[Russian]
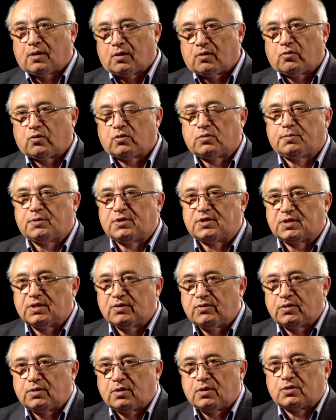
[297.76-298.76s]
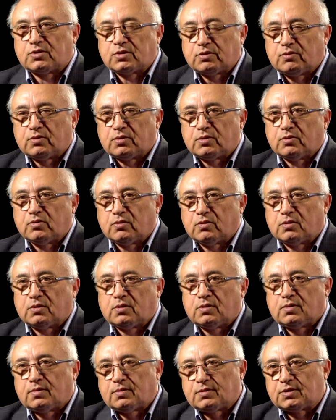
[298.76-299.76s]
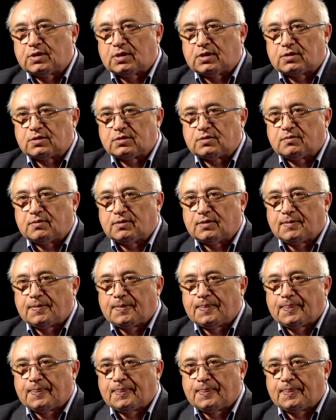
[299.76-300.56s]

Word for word: от представителей животного царства,